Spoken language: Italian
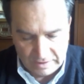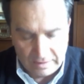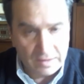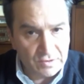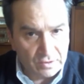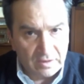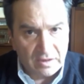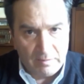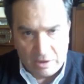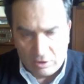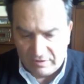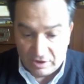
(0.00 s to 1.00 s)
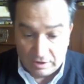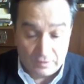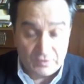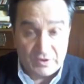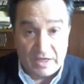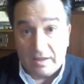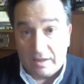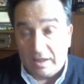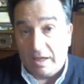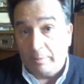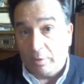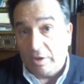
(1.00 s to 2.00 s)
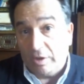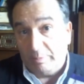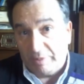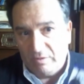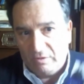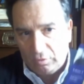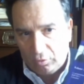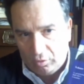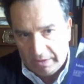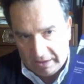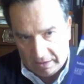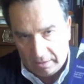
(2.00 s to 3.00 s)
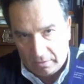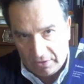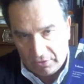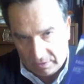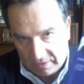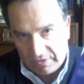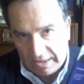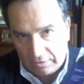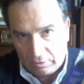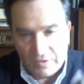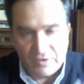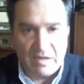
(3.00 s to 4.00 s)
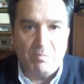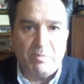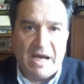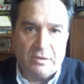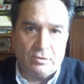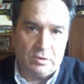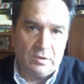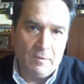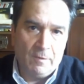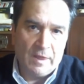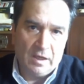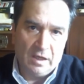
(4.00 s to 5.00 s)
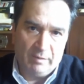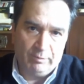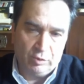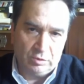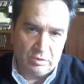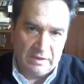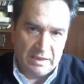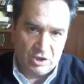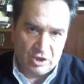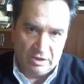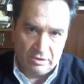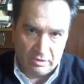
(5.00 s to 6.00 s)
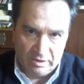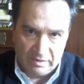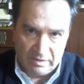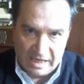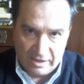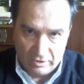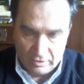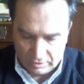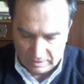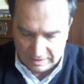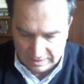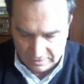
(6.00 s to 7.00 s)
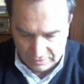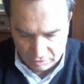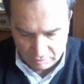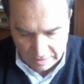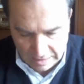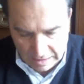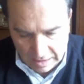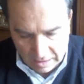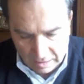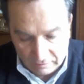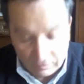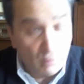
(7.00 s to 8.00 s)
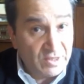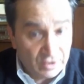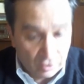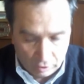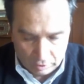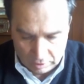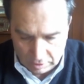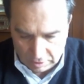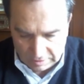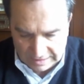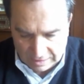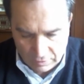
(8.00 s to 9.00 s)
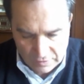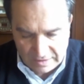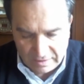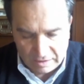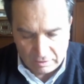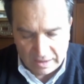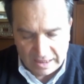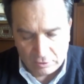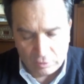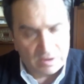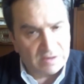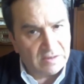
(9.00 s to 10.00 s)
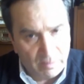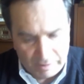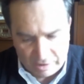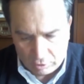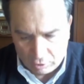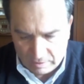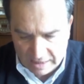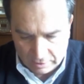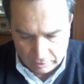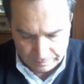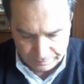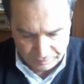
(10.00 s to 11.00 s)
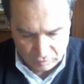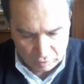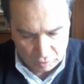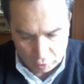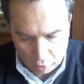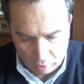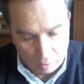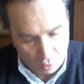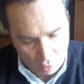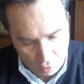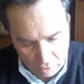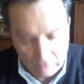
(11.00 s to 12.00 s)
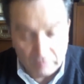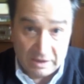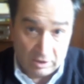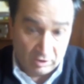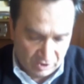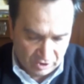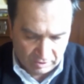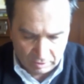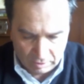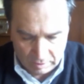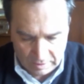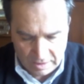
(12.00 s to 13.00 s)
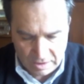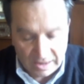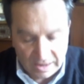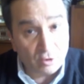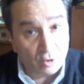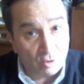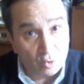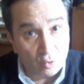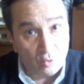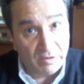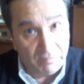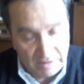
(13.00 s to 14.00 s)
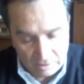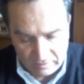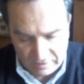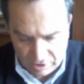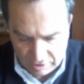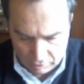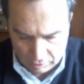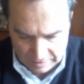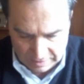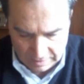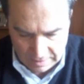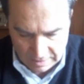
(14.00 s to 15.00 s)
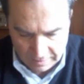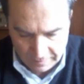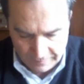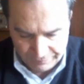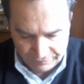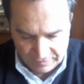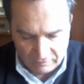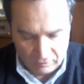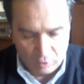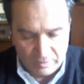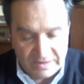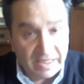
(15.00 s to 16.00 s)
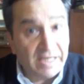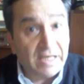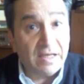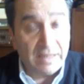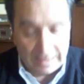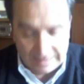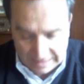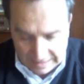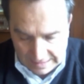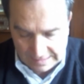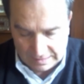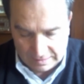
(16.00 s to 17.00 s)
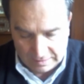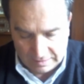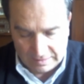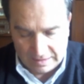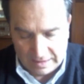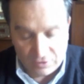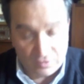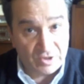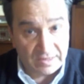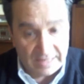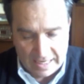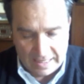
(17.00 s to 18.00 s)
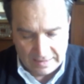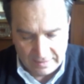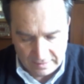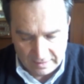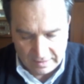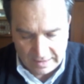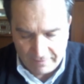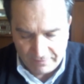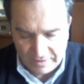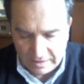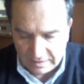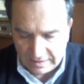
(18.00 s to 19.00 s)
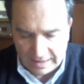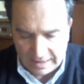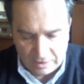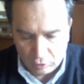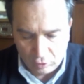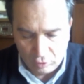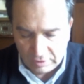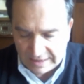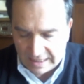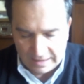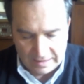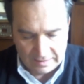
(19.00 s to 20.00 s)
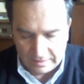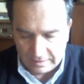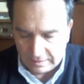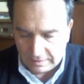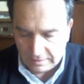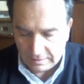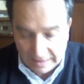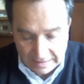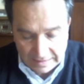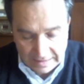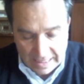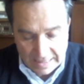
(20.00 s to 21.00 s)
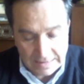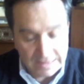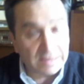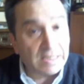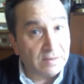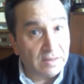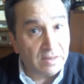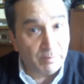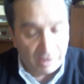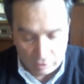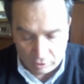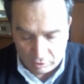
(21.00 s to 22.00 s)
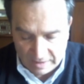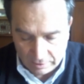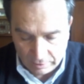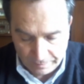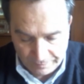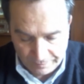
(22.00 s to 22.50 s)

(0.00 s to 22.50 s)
edizione del 1906 che è poi il primo volume, è questo che è stato ristampato appunto dal centro librario Sodalizium. Volume secondo, da Costantino alla caduta dell'impero romano, tomo 1 1912 e tomo 2 1915. Volume 3, la crisi della società antica, dalla caduta eh, alla rinascita dell'impero romano.